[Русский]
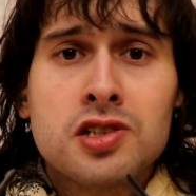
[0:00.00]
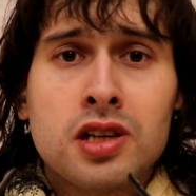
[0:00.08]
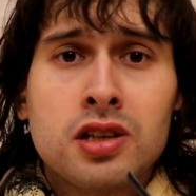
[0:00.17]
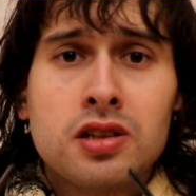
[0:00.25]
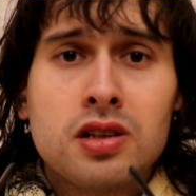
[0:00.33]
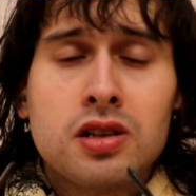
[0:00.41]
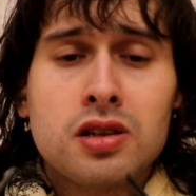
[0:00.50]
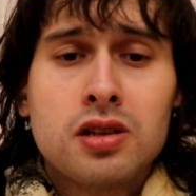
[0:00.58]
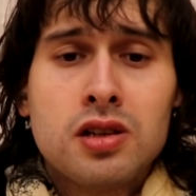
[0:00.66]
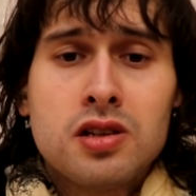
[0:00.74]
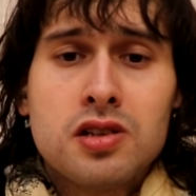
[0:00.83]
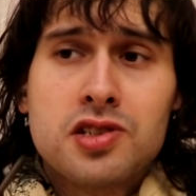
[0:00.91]
останки
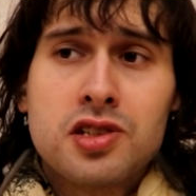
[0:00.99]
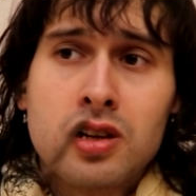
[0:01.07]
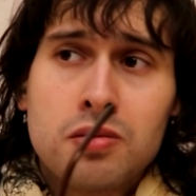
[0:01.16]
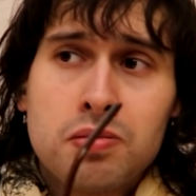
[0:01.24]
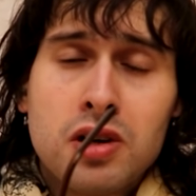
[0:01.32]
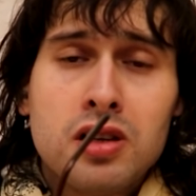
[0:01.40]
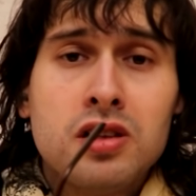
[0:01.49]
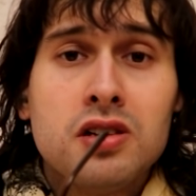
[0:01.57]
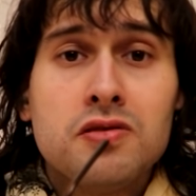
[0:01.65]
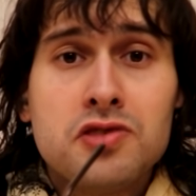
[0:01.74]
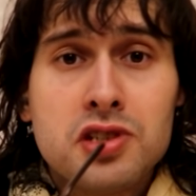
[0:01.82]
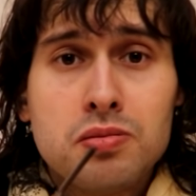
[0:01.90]
закопали
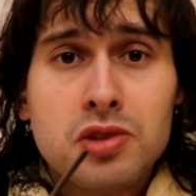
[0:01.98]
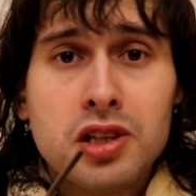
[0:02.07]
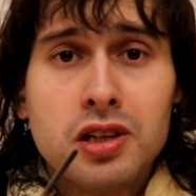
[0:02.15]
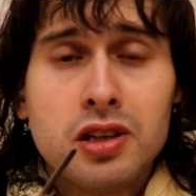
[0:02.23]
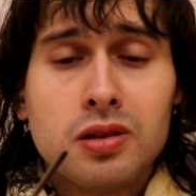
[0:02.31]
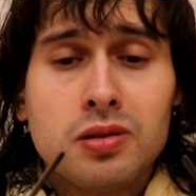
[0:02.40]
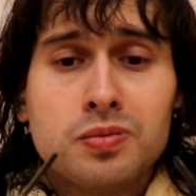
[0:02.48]
в земле,